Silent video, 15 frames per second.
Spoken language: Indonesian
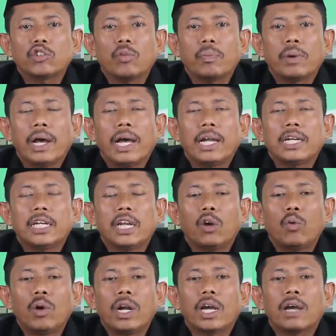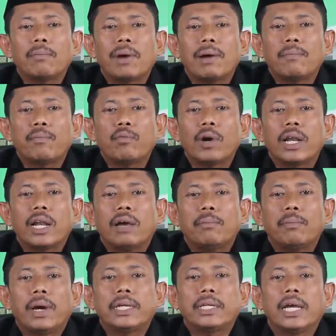cobaan di luar kemampuan
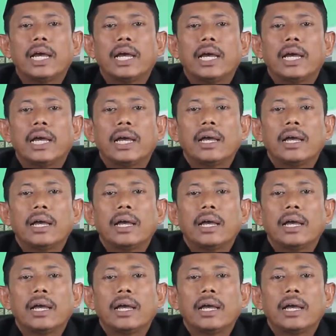hambanya